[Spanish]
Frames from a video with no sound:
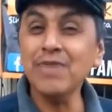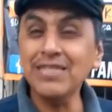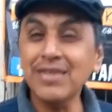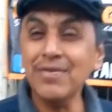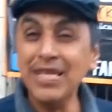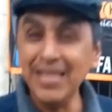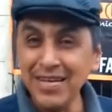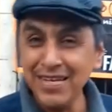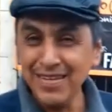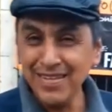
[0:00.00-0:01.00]
más de vida.
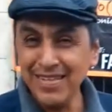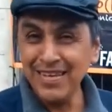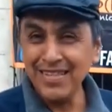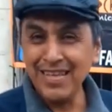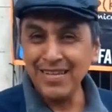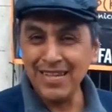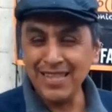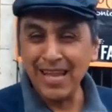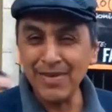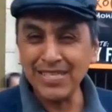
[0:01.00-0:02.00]

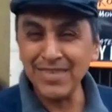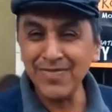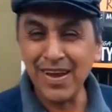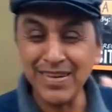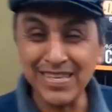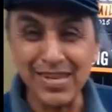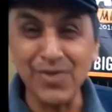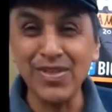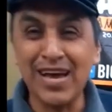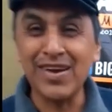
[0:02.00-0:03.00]
La y te
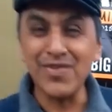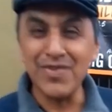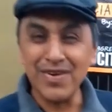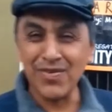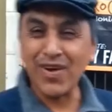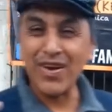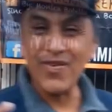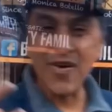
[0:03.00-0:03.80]
saluda. Rock and